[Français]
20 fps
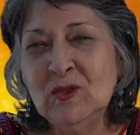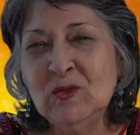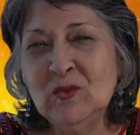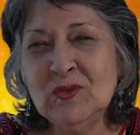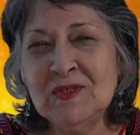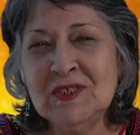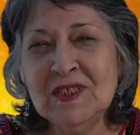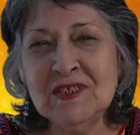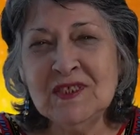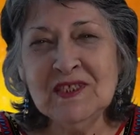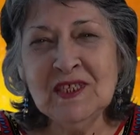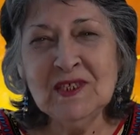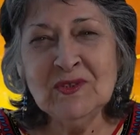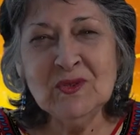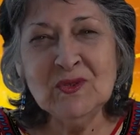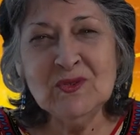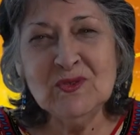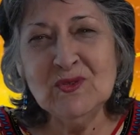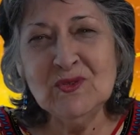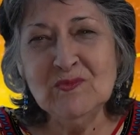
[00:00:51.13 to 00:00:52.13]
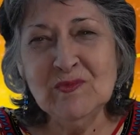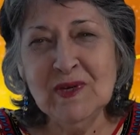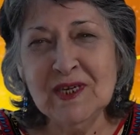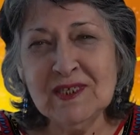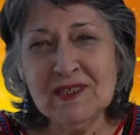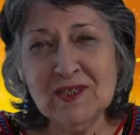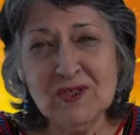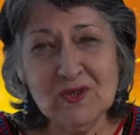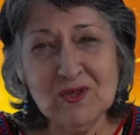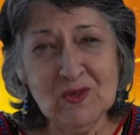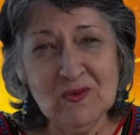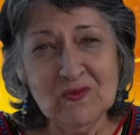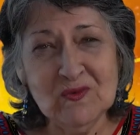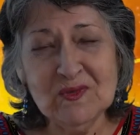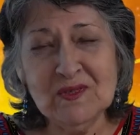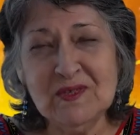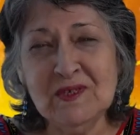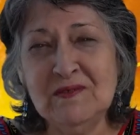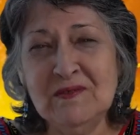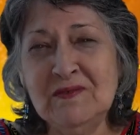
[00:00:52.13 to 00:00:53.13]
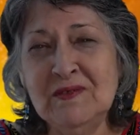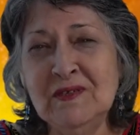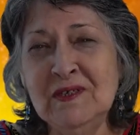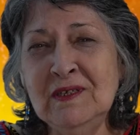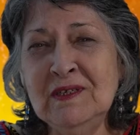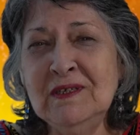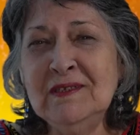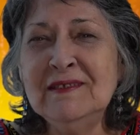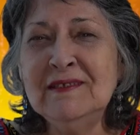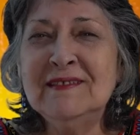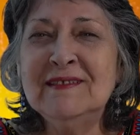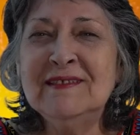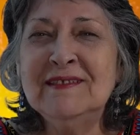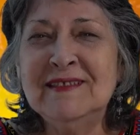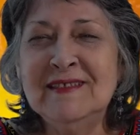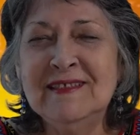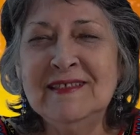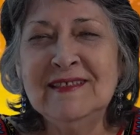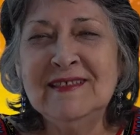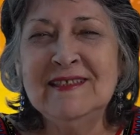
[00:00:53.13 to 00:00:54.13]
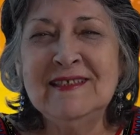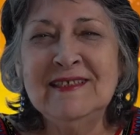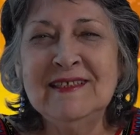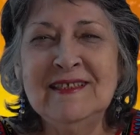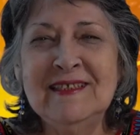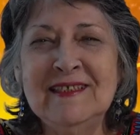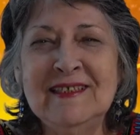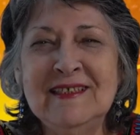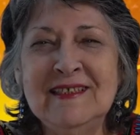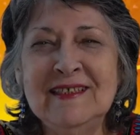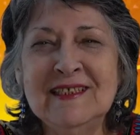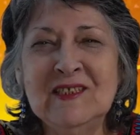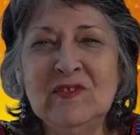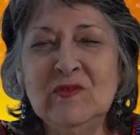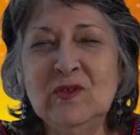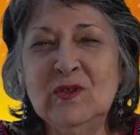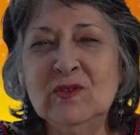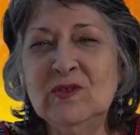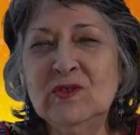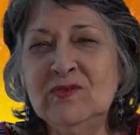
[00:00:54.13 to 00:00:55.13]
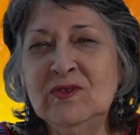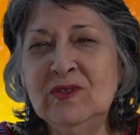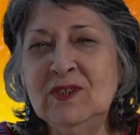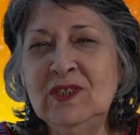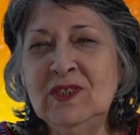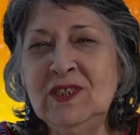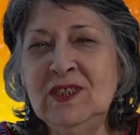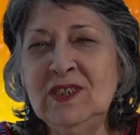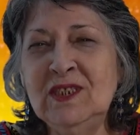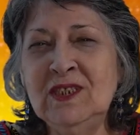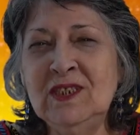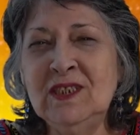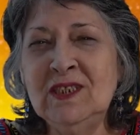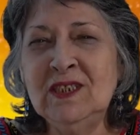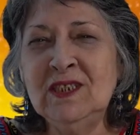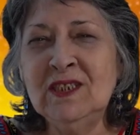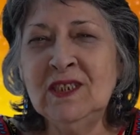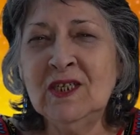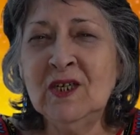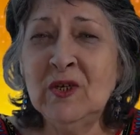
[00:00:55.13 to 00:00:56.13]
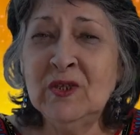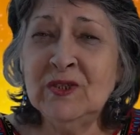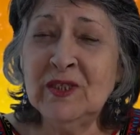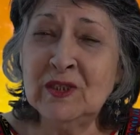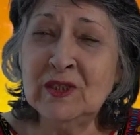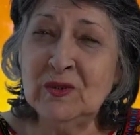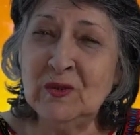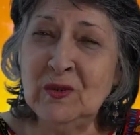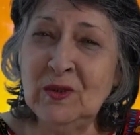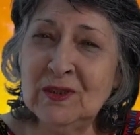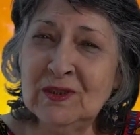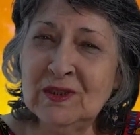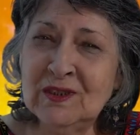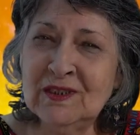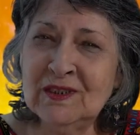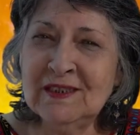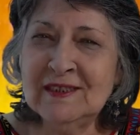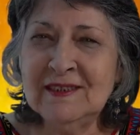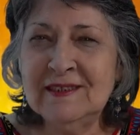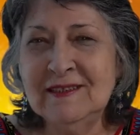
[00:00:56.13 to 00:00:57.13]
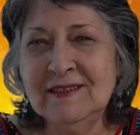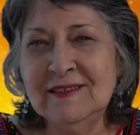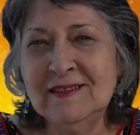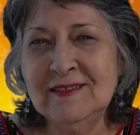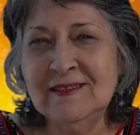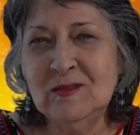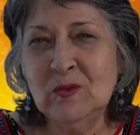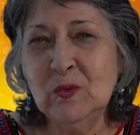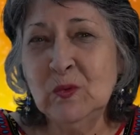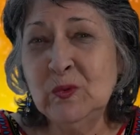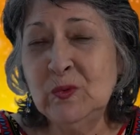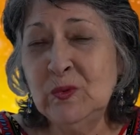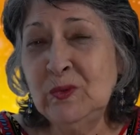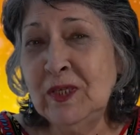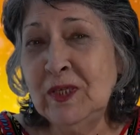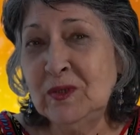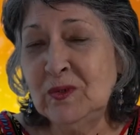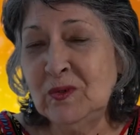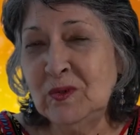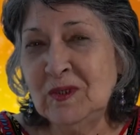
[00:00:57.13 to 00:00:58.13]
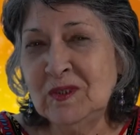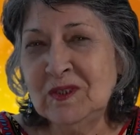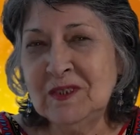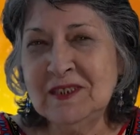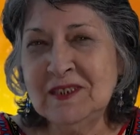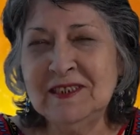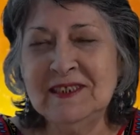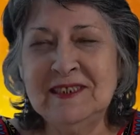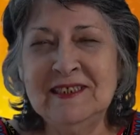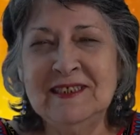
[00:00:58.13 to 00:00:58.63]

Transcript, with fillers: tous ces êtres humains qui sont vos enfants, qui vont devenir un adulte ou une adulte,